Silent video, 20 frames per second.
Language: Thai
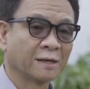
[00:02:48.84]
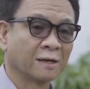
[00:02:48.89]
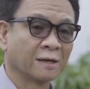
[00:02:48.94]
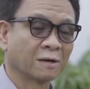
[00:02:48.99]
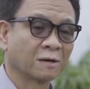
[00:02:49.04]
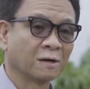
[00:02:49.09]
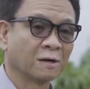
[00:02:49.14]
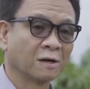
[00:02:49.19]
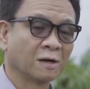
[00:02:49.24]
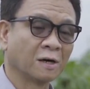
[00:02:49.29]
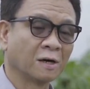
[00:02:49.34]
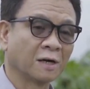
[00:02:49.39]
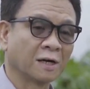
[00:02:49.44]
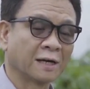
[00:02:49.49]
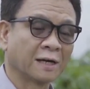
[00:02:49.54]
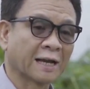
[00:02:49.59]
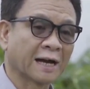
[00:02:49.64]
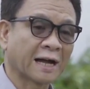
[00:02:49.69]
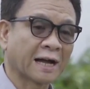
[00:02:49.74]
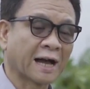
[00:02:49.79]
แล้วก็
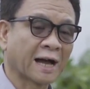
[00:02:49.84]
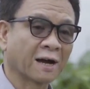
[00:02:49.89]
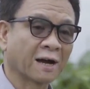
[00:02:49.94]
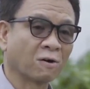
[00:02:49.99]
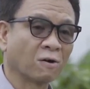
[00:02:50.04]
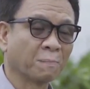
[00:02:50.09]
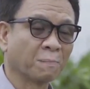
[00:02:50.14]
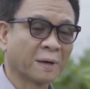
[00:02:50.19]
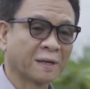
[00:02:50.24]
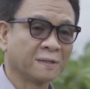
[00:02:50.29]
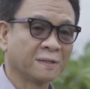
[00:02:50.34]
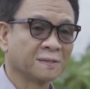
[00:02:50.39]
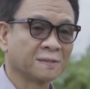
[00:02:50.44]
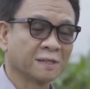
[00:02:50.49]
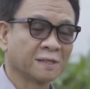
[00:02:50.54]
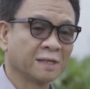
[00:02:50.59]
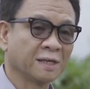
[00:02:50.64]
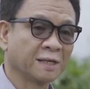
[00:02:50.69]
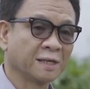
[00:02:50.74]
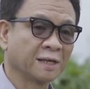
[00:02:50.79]
ราคาของมันอิน
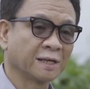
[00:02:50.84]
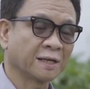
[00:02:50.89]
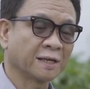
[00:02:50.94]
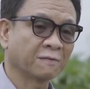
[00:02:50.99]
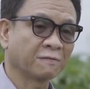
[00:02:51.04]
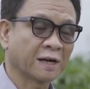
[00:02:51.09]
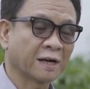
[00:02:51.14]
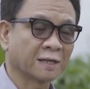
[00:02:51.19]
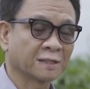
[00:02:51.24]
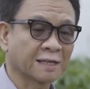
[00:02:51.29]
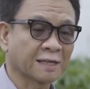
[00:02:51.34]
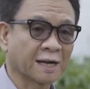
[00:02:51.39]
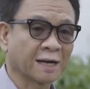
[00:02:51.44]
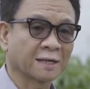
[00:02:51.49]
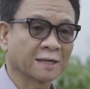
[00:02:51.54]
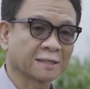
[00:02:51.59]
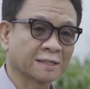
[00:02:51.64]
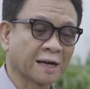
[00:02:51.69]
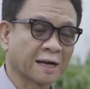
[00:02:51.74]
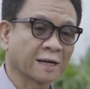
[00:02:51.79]
ทรีย์เนี่ยถ้าฟัง
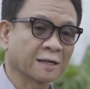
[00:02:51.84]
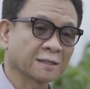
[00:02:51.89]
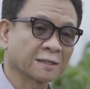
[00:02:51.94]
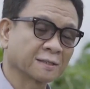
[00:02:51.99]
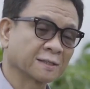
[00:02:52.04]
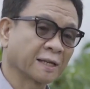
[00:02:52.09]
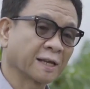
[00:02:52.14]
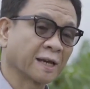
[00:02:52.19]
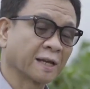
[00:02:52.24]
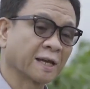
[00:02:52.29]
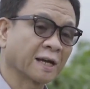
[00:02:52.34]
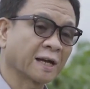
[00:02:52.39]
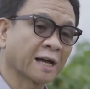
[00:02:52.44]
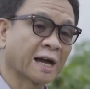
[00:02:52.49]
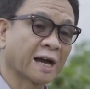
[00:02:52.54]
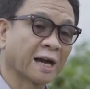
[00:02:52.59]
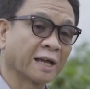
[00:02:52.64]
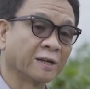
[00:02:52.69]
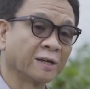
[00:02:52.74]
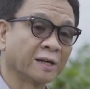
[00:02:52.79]
จากสถาน
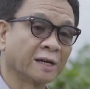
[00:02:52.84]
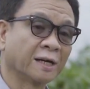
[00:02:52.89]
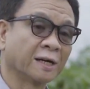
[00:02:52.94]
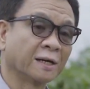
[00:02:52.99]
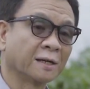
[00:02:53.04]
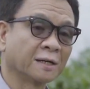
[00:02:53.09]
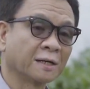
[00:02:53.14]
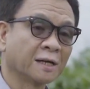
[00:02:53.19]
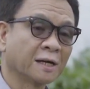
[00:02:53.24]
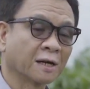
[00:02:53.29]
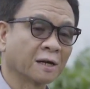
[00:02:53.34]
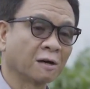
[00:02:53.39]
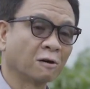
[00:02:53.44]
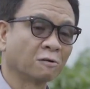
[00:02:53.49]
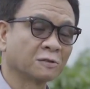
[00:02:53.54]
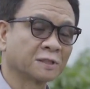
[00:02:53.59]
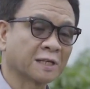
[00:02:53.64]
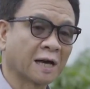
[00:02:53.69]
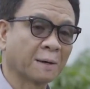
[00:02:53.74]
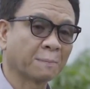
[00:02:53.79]
การณ์นะฮะ
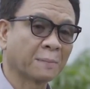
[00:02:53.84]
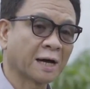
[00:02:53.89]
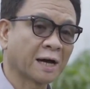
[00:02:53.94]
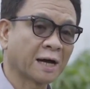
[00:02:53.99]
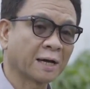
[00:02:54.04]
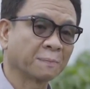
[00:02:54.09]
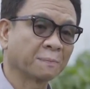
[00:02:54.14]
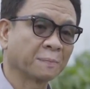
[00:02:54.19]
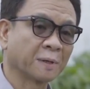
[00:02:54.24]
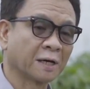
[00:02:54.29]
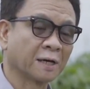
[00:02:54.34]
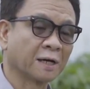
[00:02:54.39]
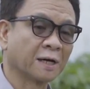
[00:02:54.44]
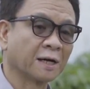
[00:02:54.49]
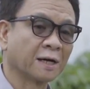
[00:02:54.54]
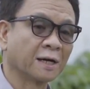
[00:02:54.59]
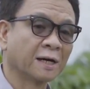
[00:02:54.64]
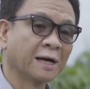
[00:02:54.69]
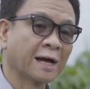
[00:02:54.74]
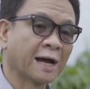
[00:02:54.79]
เขาสามารถ
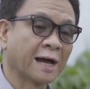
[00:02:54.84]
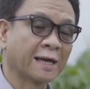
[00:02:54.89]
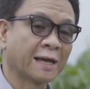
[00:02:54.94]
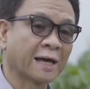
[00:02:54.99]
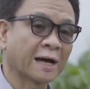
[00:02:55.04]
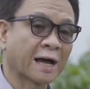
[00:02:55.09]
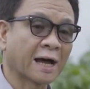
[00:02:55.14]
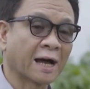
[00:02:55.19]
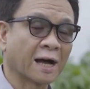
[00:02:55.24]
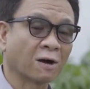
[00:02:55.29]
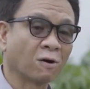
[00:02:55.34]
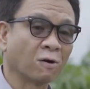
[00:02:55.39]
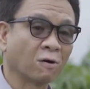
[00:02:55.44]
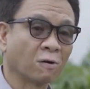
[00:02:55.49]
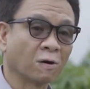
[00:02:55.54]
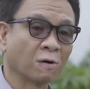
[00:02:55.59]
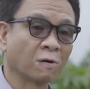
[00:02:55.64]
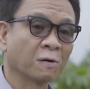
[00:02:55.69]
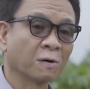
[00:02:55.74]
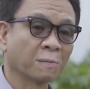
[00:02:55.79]
ให้ราคาข
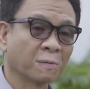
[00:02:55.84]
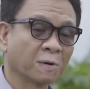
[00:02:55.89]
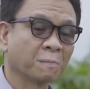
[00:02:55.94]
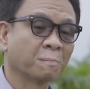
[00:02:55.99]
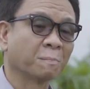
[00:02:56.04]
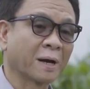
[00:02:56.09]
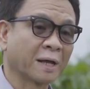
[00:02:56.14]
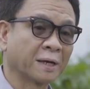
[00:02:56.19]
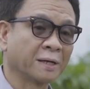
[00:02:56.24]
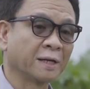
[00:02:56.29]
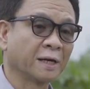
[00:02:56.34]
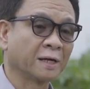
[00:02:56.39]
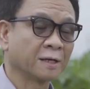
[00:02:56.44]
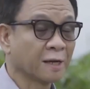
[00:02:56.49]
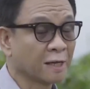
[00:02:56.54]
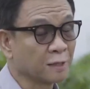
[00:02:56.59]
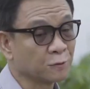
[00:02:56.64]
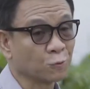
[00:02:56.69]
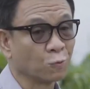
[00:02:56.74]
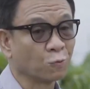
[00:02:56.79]
องมันเนี่ย
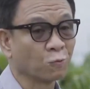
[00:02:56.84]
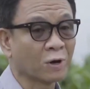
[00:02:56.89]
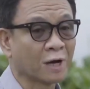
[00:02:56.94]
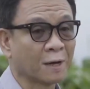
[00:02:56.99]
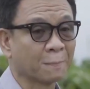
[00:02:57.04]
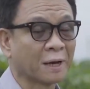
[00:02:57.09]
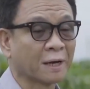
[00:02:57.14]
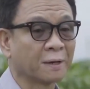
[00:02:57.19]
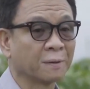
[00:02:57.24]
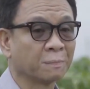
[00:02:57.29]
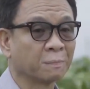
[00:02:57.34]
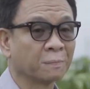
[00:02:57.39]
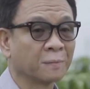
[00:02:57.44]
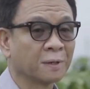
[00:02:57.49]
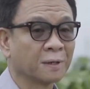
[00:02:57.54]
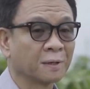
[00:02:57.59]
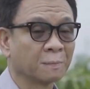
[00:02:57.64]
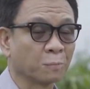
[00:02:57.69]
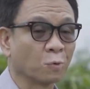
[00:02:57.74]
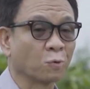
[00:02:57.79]
ได้สูงกว่ามัน
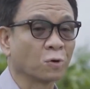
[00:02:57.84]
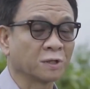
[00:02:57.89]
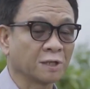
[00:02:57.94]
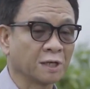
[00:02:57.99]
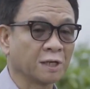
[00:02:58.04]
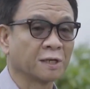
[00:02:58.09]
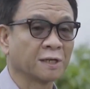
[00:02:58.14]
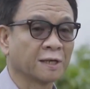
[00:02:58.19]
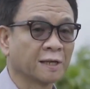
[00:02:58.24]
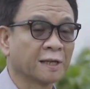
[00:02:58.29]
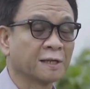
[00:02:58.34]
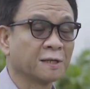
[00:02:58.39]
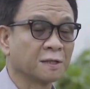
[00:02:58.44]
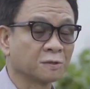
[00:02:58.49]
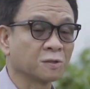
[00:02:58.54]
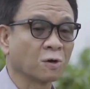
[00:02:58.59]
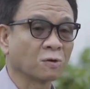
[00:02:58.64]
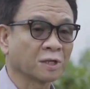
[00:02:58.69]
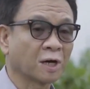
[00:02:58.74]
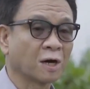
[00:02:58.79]
ปกติได้
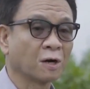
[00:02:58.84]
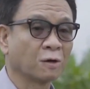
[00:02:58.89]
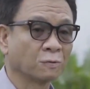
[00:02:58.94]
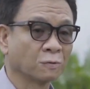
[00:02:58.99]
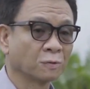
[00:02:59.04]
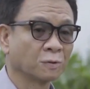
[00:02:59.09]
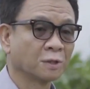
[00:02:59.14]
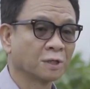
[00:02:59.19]
ถึง2เท่า